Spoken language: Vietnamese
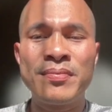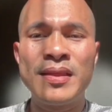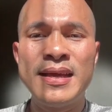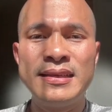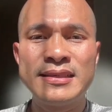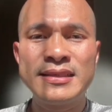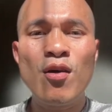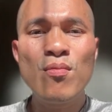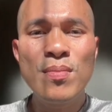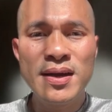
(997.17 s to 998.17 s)
thì
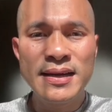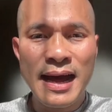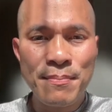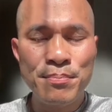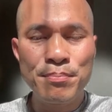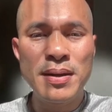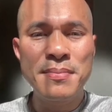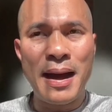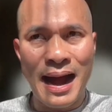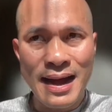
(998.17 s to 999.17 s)
60 năm mình
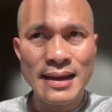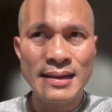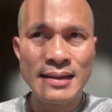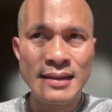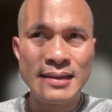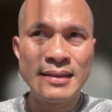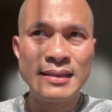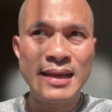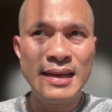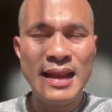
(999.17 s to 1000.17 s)
bán
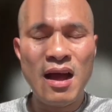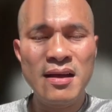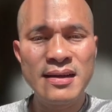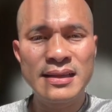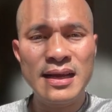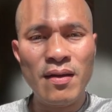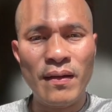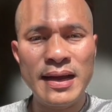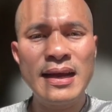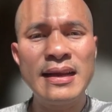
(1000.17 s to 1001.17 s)
thì là người ta
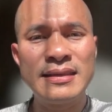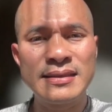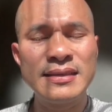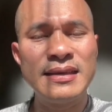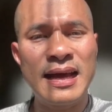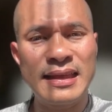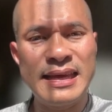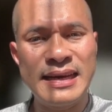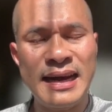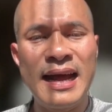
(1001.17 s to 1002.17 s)
nói á, lịch sử đã
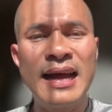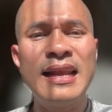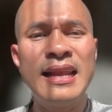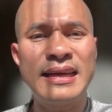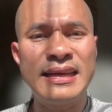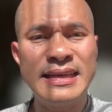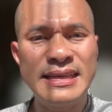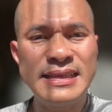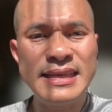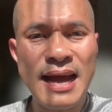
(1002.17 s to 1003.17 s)
chỉ ra là cái
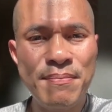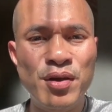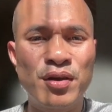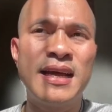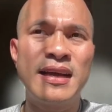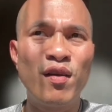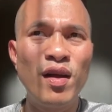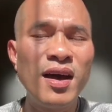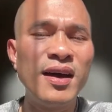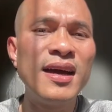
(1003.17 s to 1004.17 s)
ETF nó sẽ có
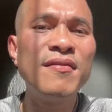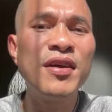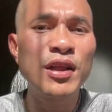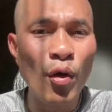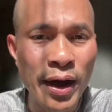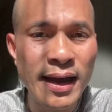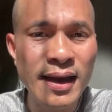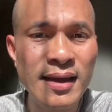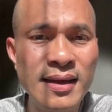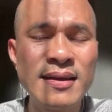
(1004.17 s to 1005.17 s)
lời hơn về thuế
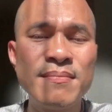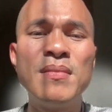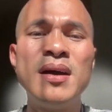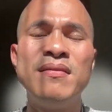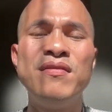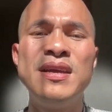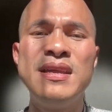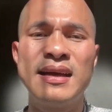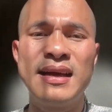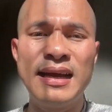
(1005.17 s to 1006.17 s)
bởi vì
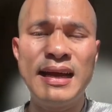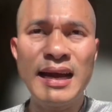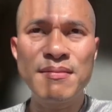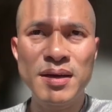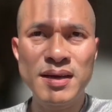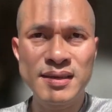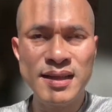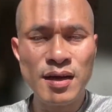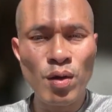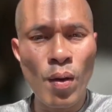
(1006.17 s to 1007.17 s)
những cái cách mà người
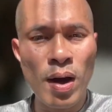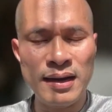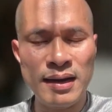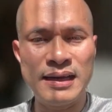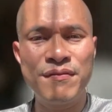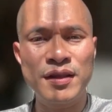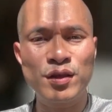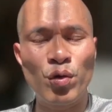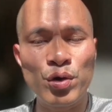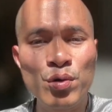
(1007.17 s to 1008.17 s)
ta quản lý và
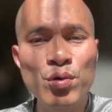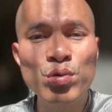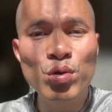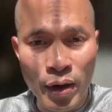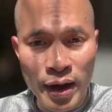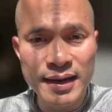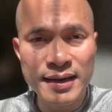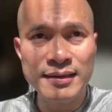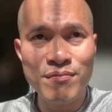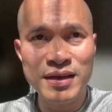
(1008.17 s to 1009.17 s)
tối ưu thuế
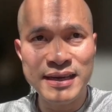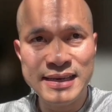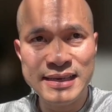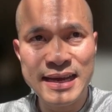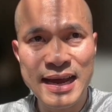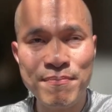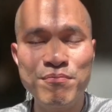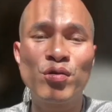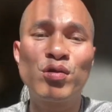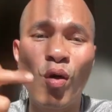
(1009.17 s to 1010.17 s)
trong cái ETF
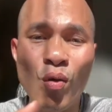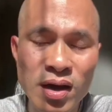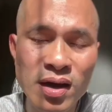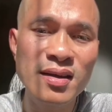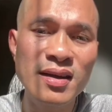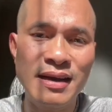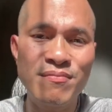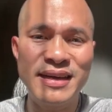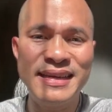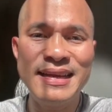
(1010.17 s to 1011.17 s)
nó tốt hơn là trong
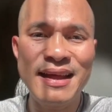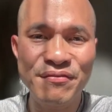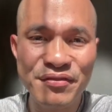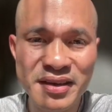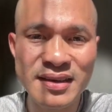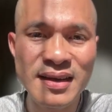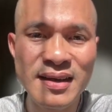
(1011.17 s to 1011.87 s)
cái index fund